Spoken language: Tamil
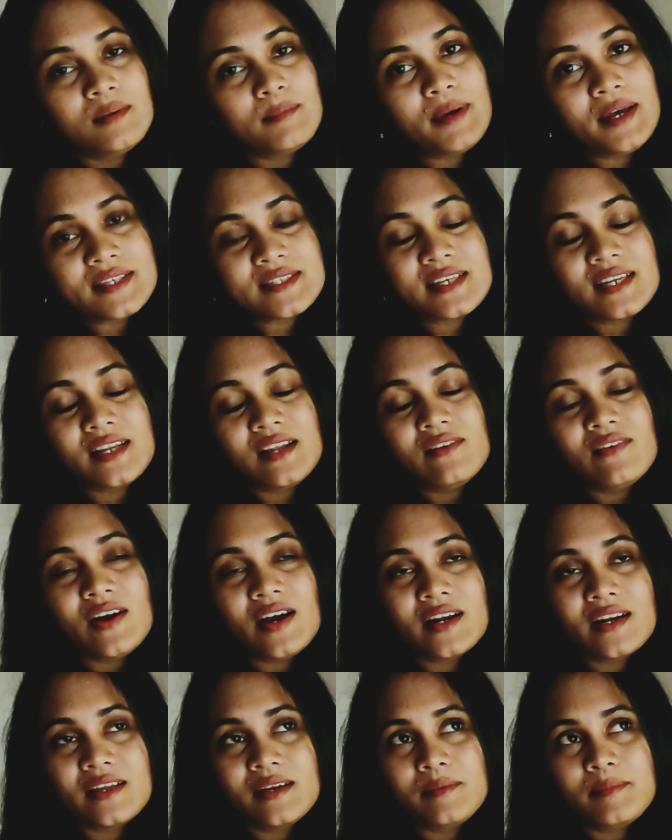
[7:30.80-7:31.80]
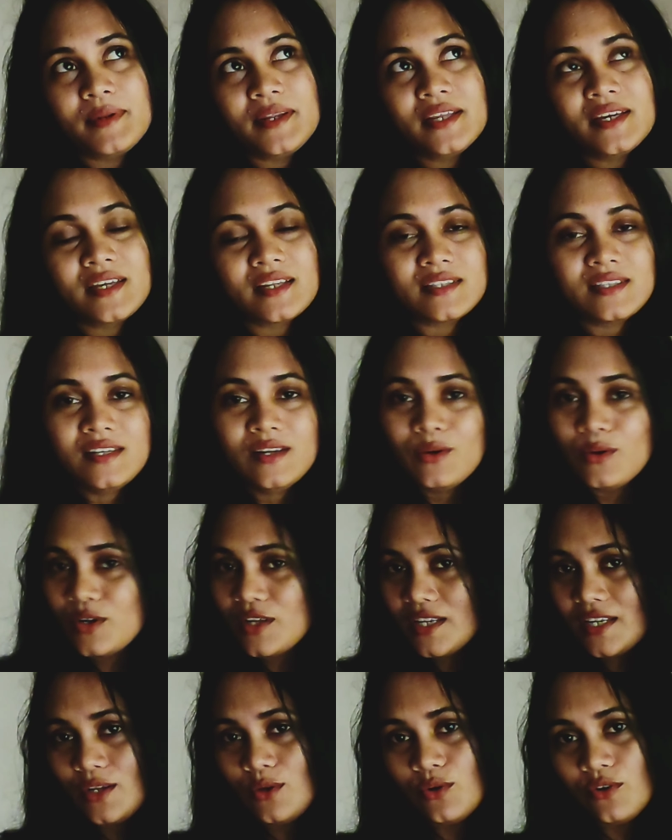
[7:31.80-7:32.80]
பேஸ்கெட்லாம் வாங்கினேன் அப்படிங்கிறத நான்
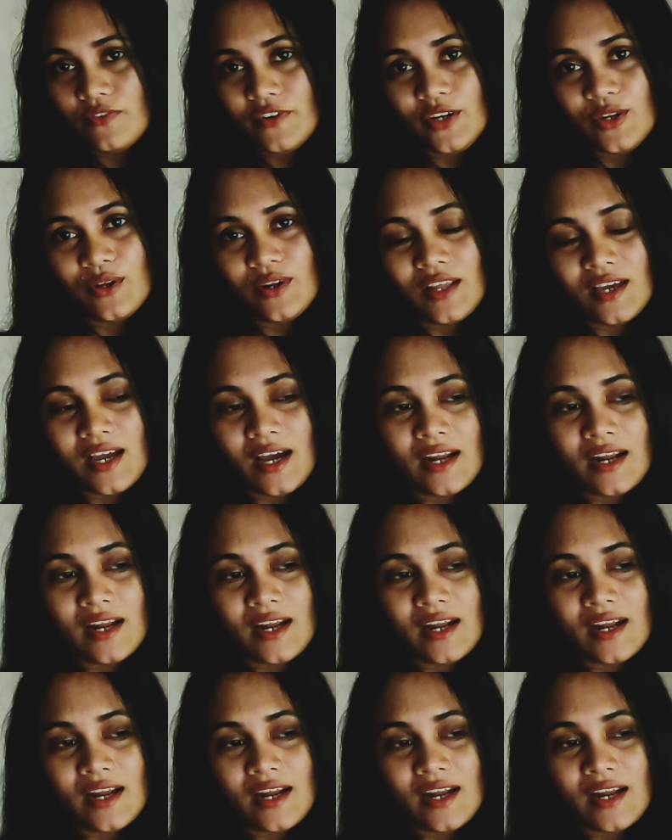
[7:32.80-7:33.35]
உங்களுக்கு இன்னொரு வீடியோவில்